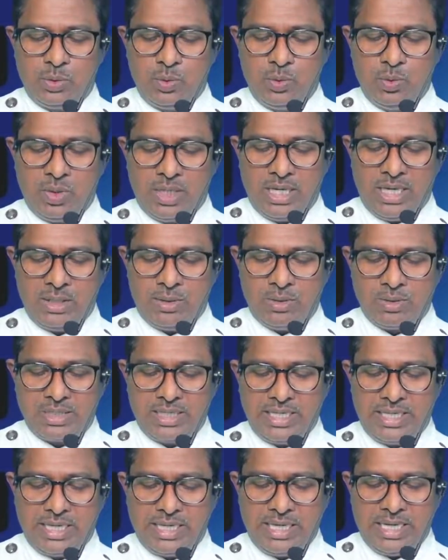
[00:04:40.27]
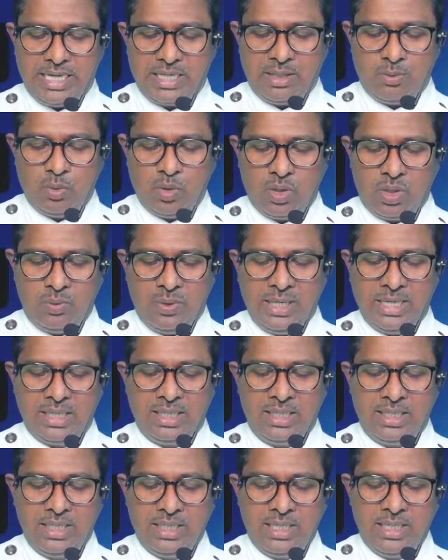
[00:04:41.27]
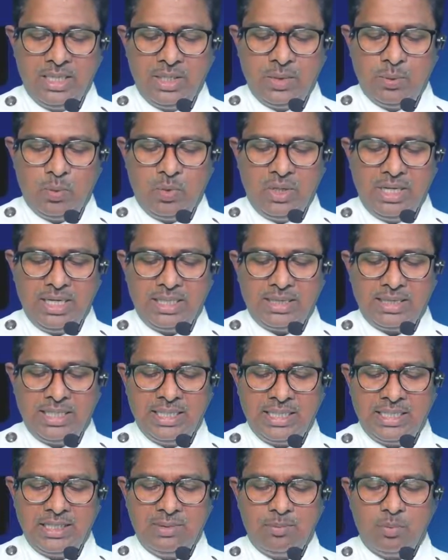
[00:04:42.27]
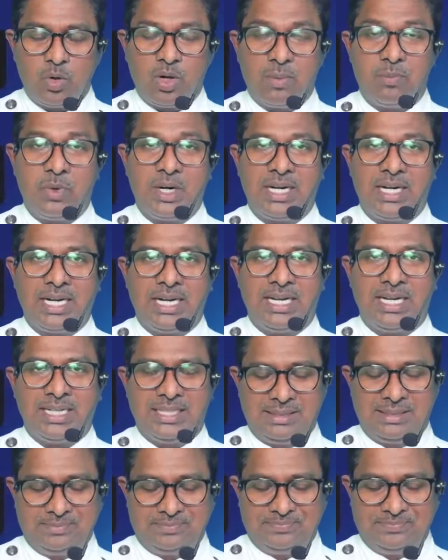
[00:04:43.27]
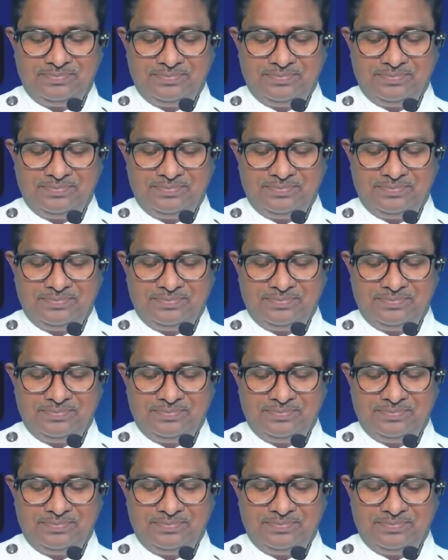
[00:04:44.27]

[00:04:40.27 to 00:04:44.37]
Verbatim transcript: தூர் ஆலோசனைக்காரன் ஒருவன் உன்னிடத்திலிருந்து புறப்பட்டான்